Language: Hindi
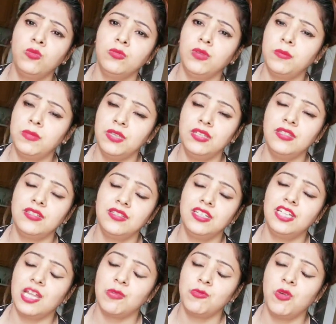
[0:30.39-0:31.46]
कभी जैसे
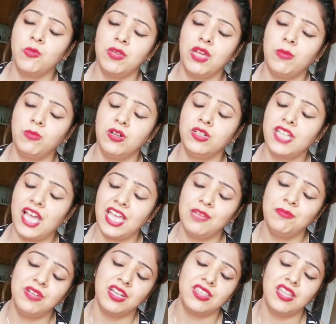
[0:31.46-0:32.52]
गर्मियों में आपको
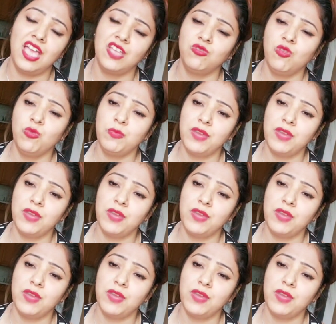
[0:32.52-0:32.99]
टाइप करना है तो